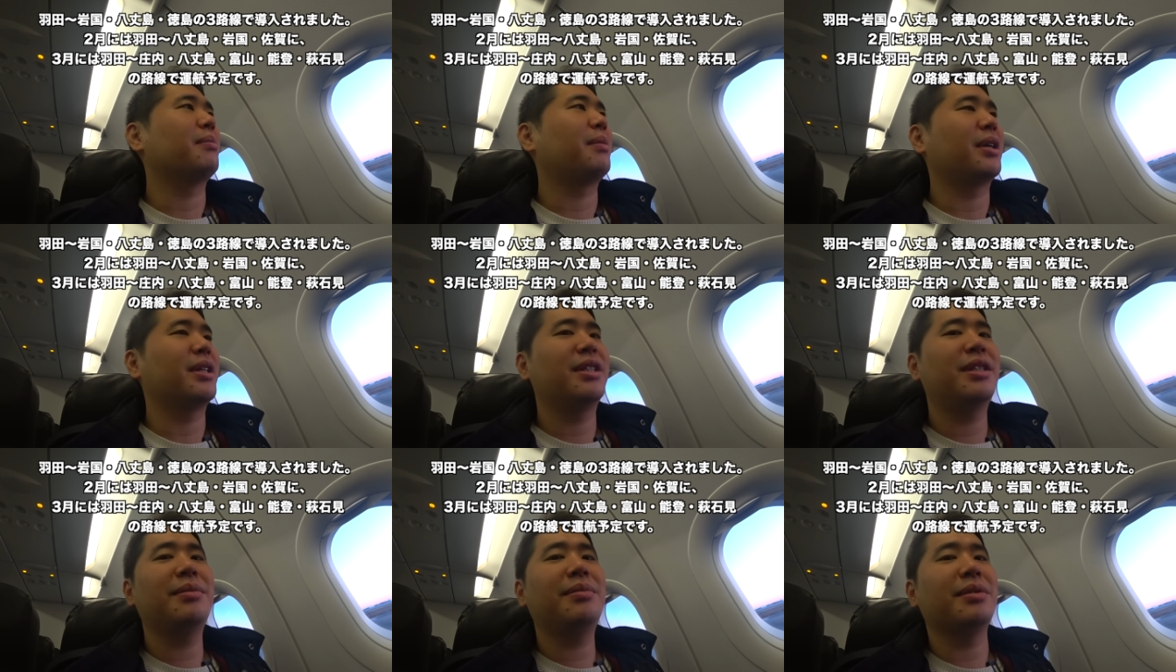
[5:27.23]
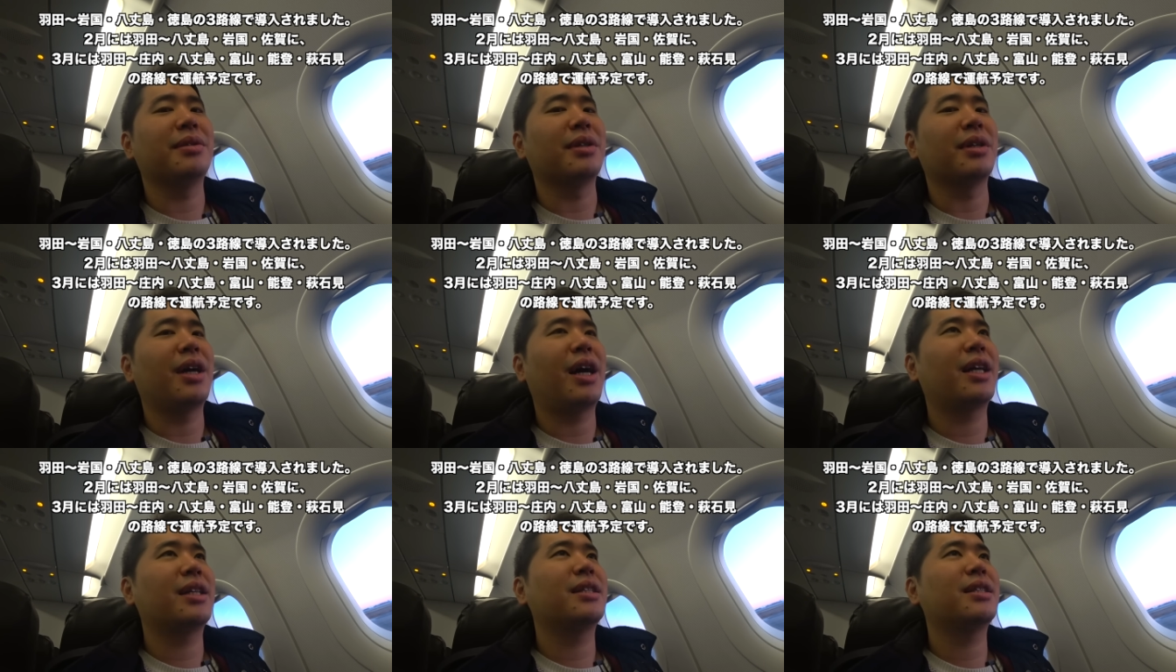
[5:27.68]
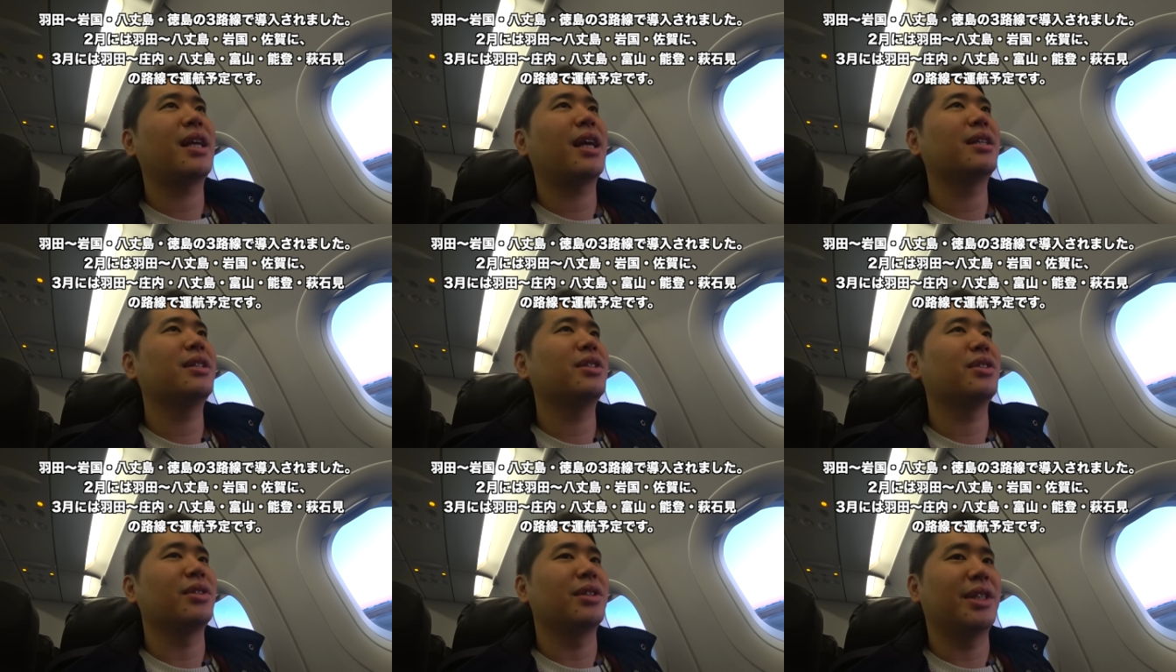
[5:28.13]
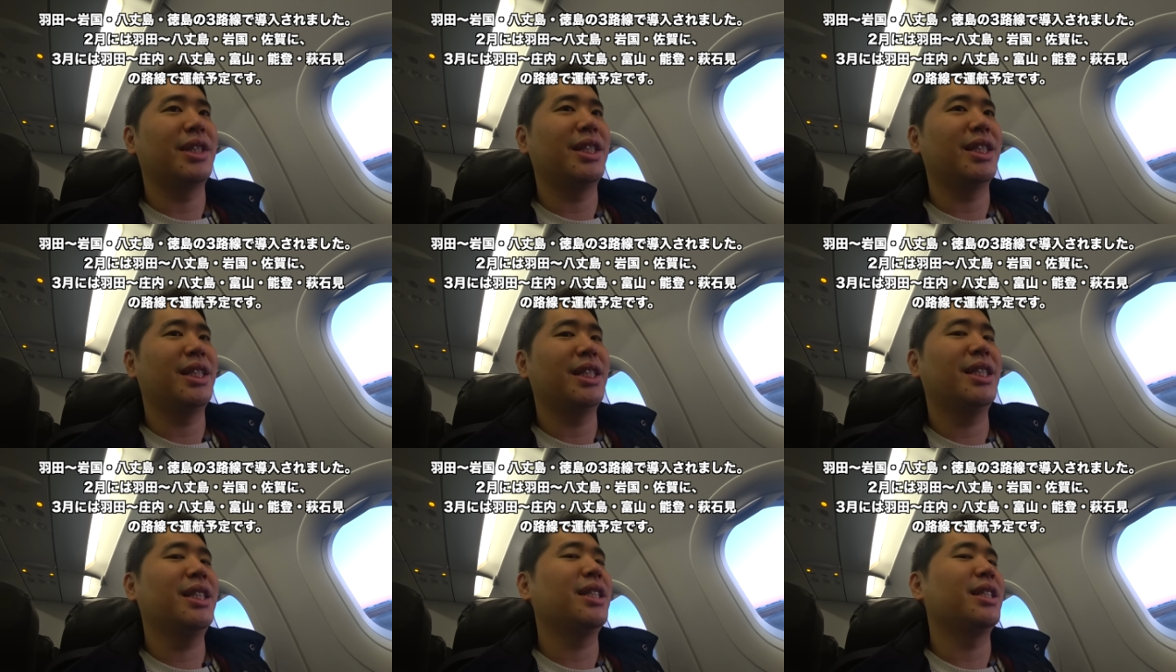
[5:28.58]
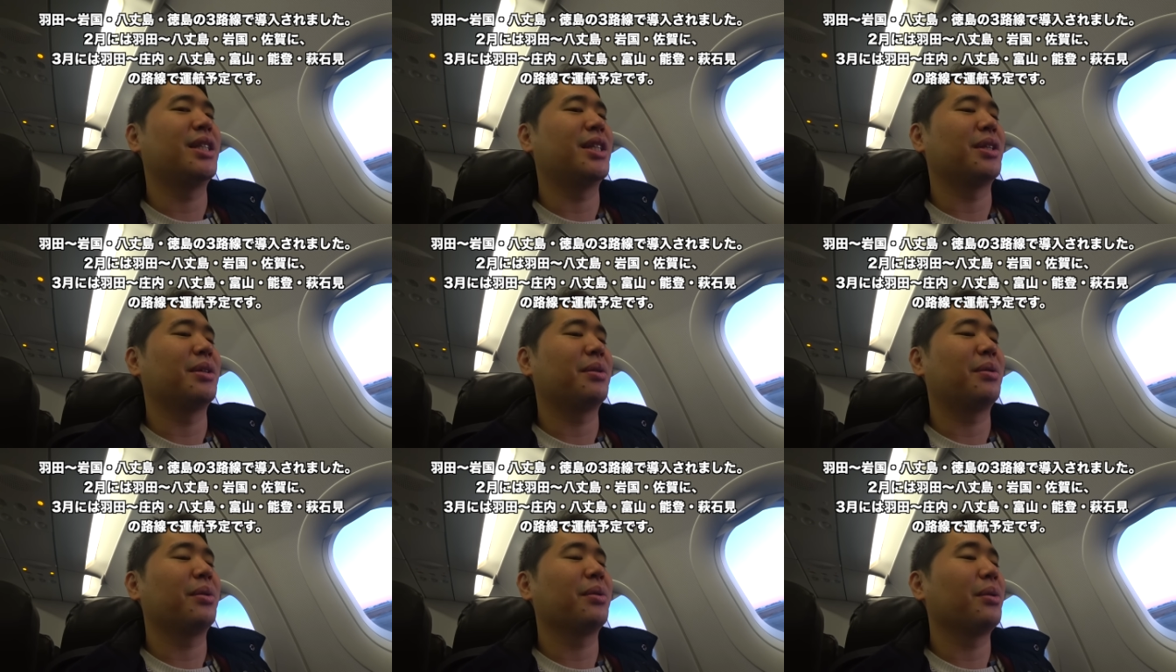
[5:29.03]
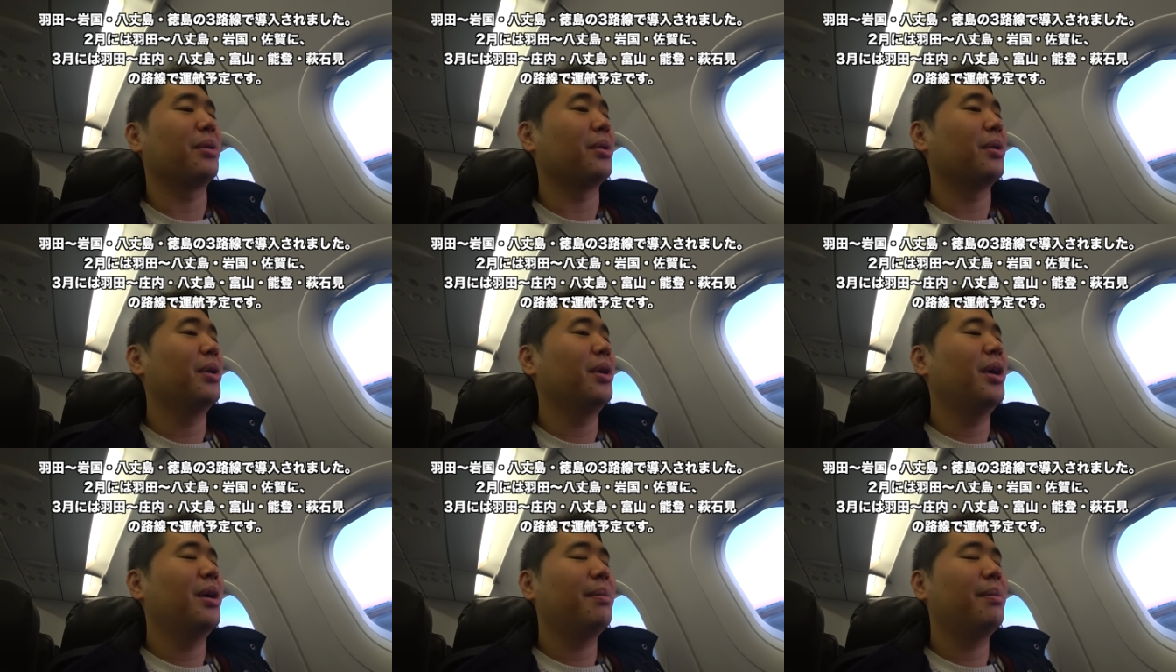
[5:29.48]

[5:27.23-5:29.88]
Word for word: まあ、一部 32G っていうこの